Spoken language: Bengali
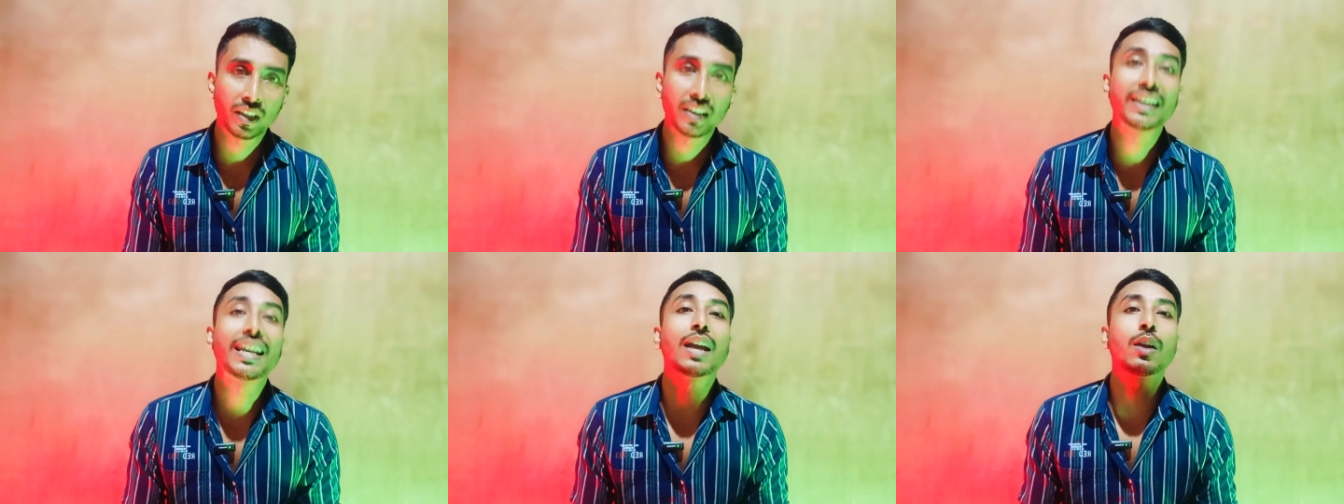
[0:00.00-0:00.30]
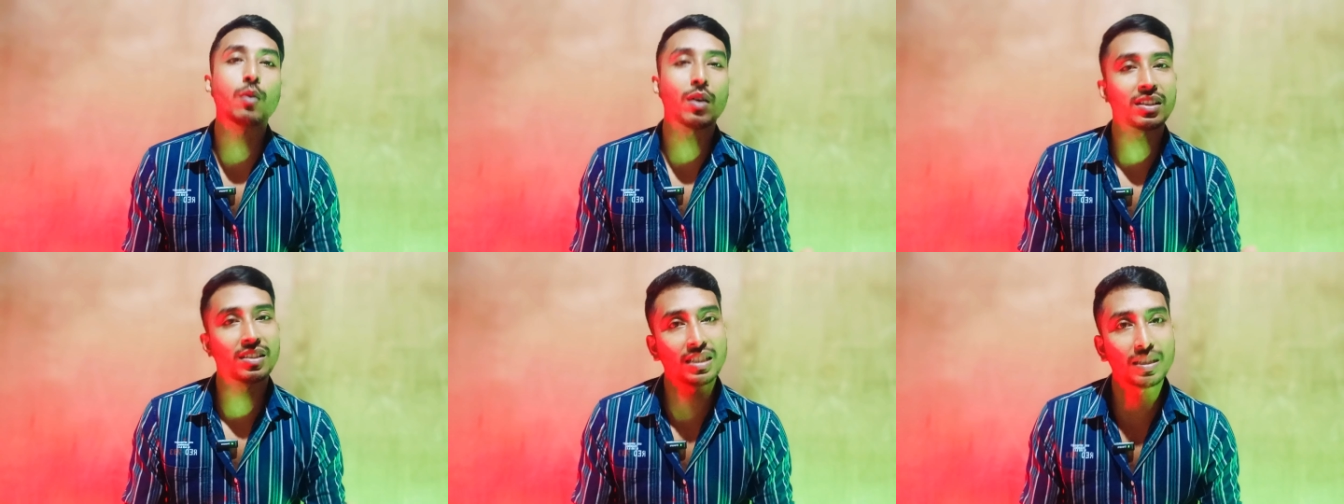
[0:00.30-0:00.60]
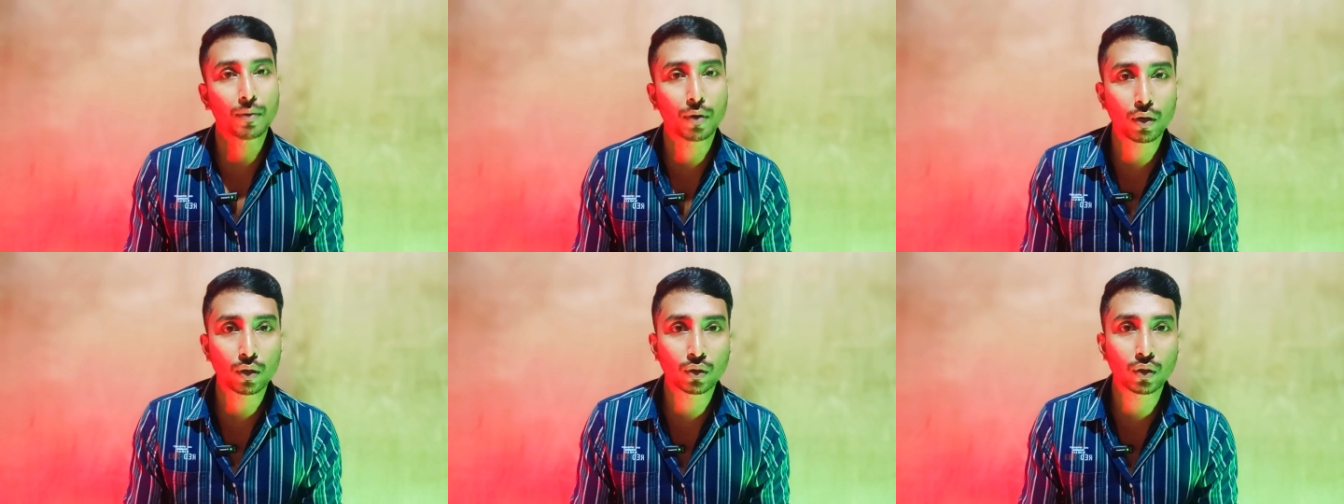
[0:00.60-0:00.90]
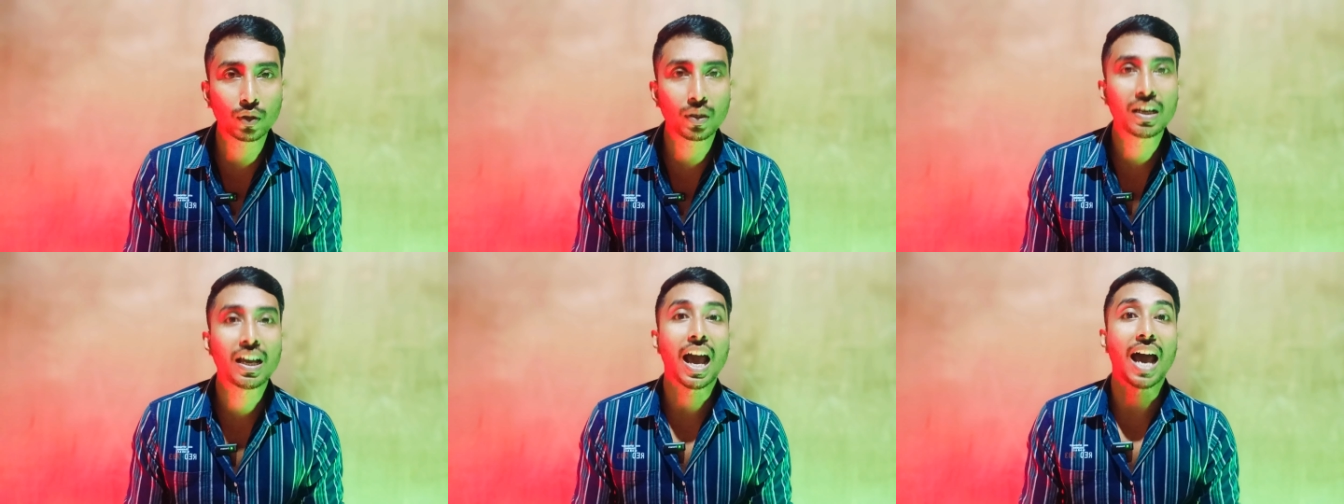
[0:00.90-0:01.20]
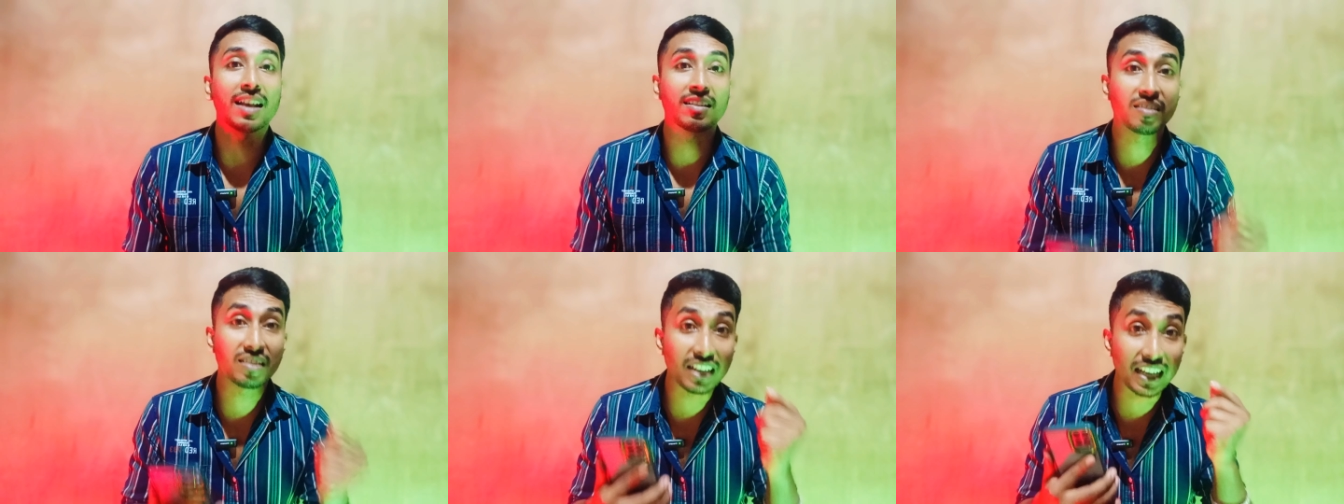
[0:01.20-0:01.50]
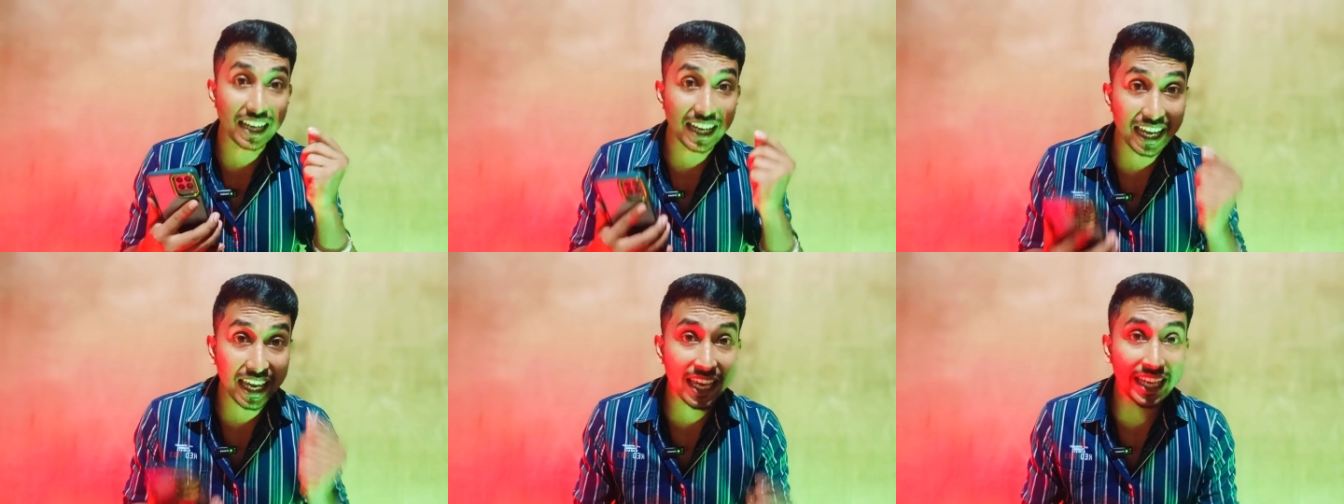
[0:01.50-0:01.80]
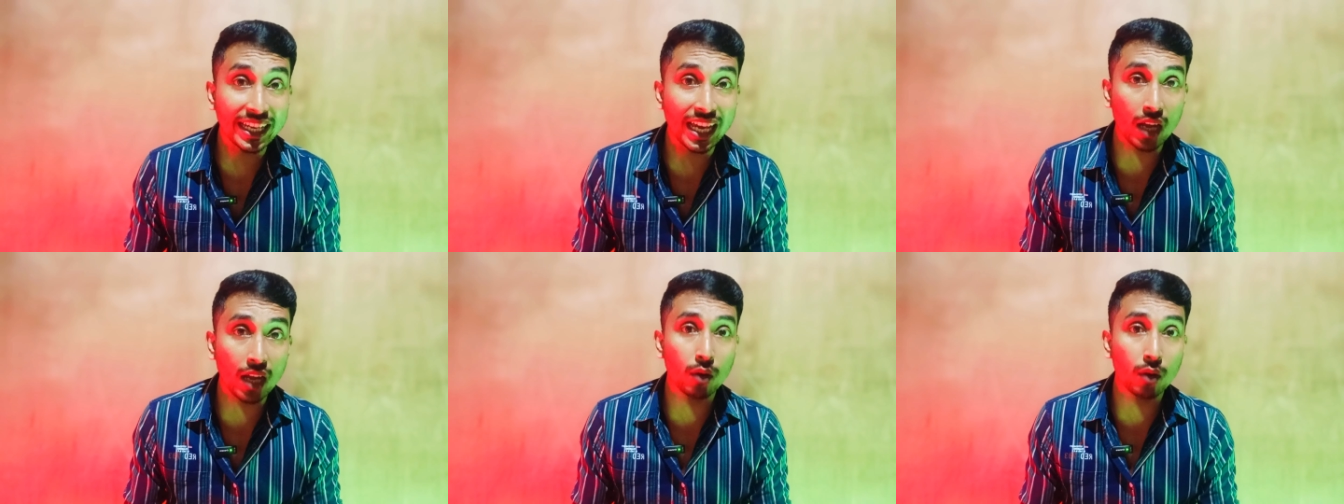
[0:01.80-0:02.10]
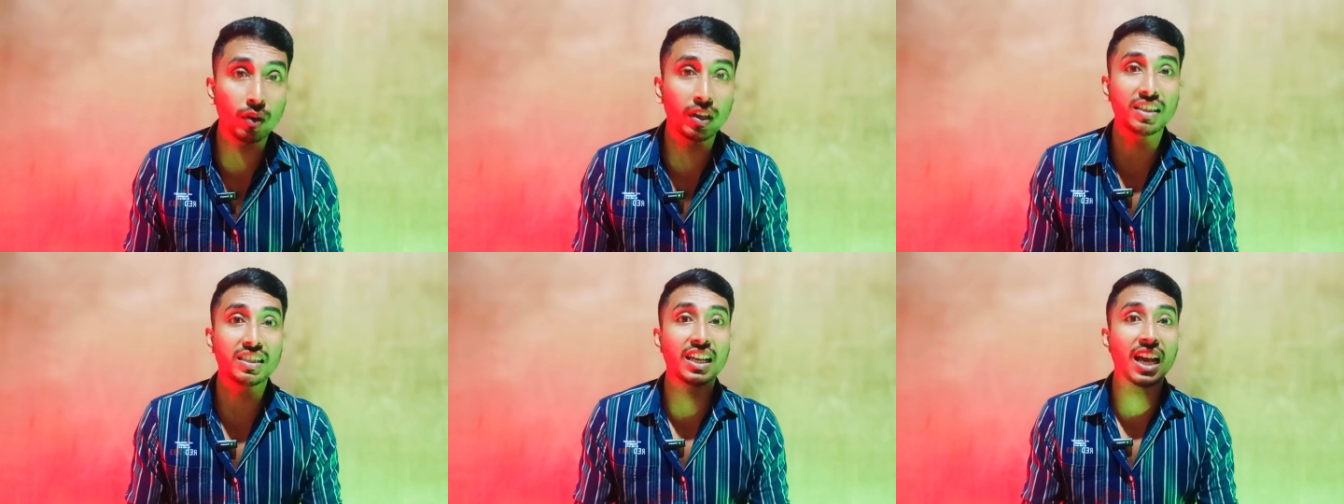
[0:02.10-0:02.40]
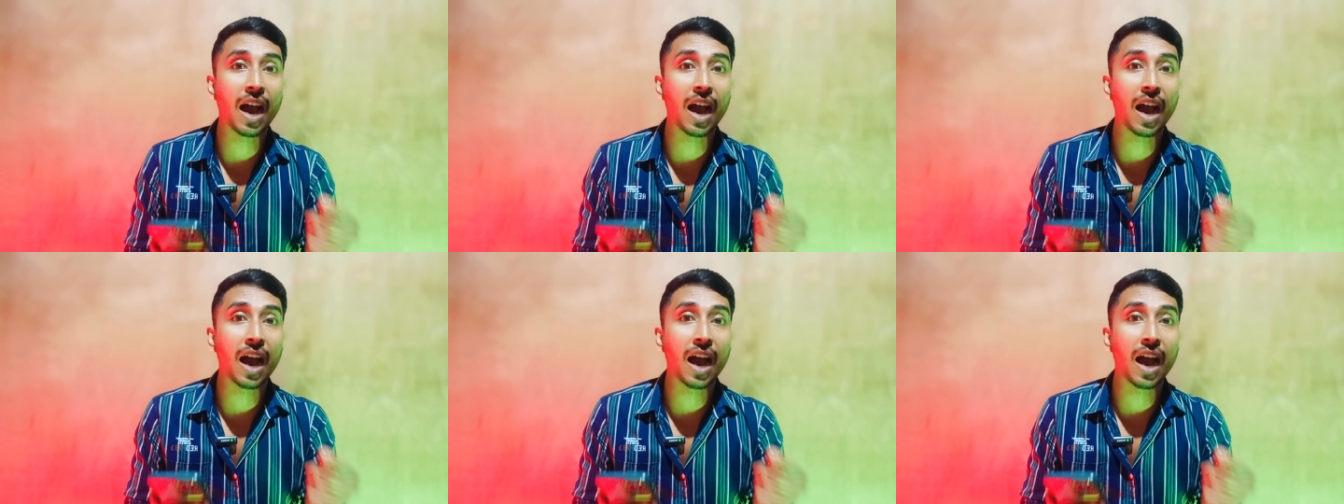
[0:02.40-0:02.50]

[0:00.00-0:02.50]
কেন আসছে বলো তো আসছে এই কারণে যে